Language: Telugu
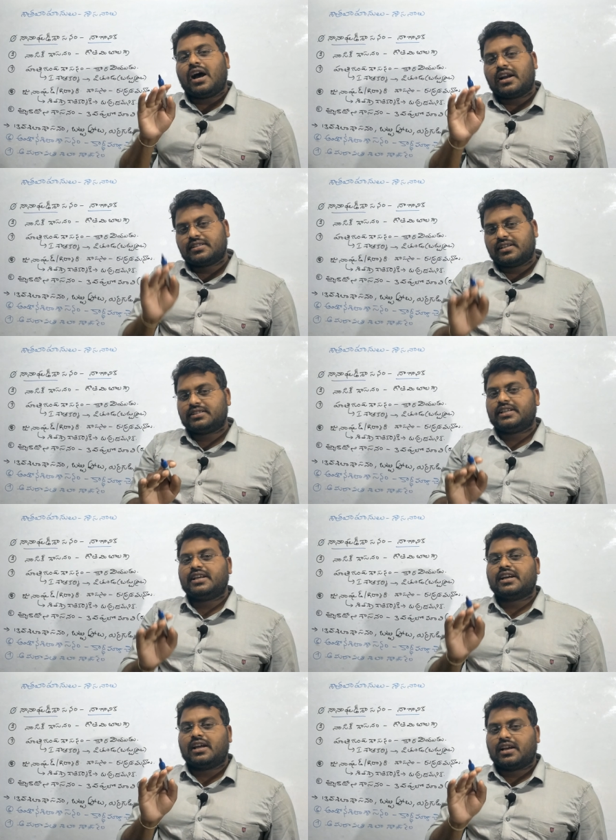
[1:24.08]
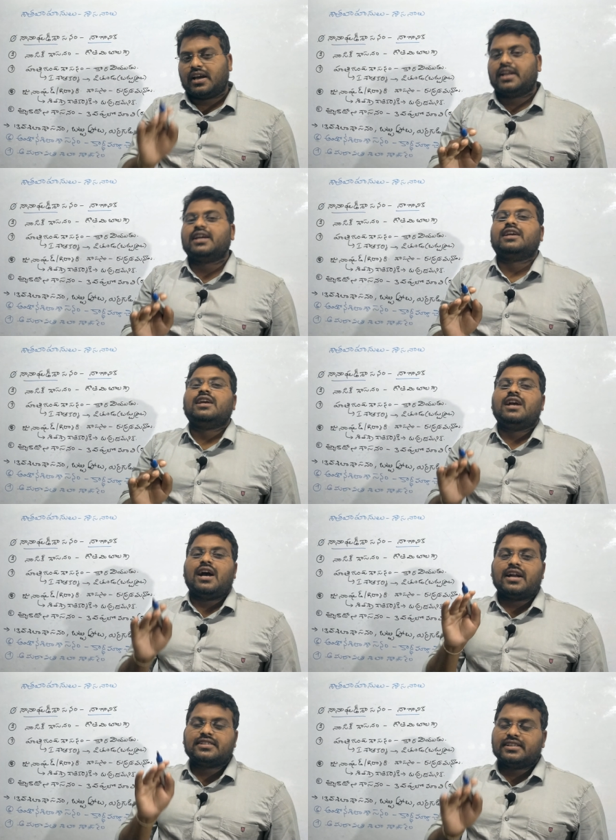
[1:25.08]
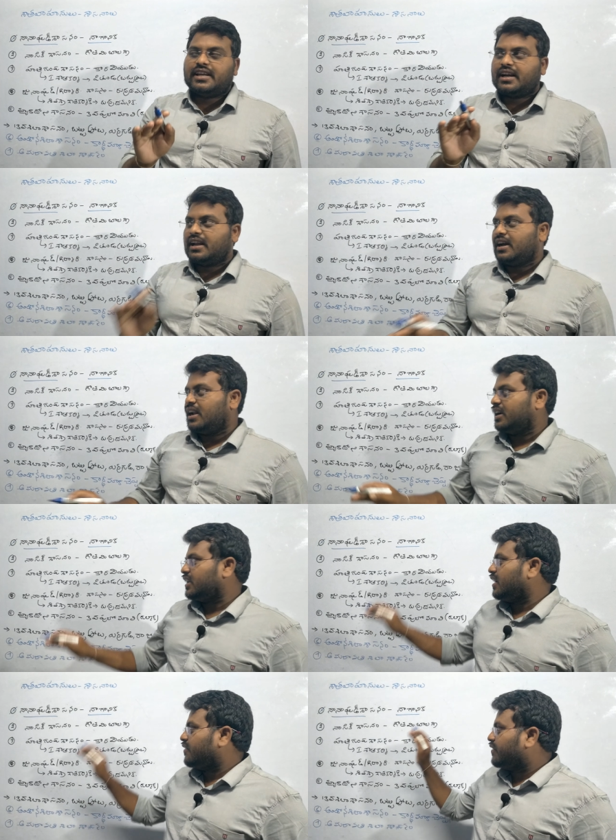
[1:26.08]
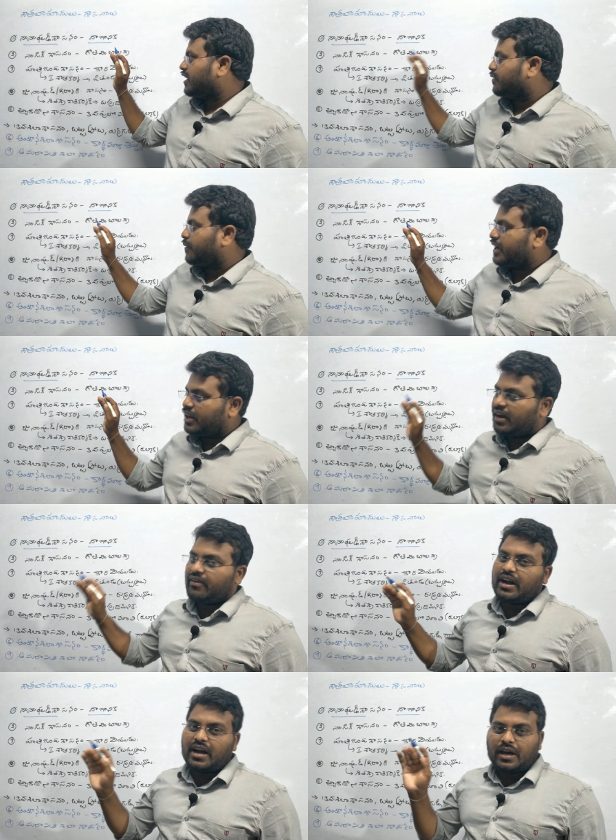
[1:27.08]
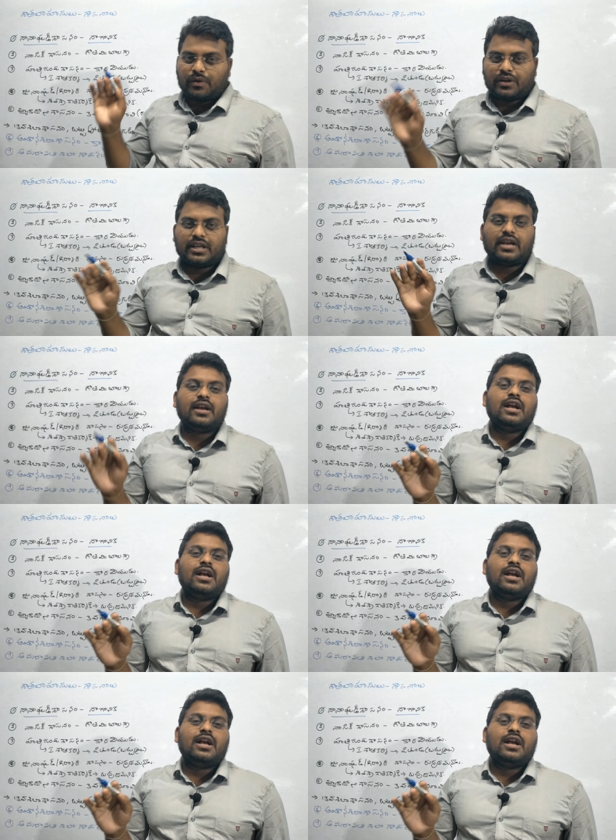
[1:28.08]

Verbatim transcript: ఆన్సర్ చేయగలగాలి ఆన్సర్ చేయగలగాలంటే వీటిపైన అవగాహన ఉంటే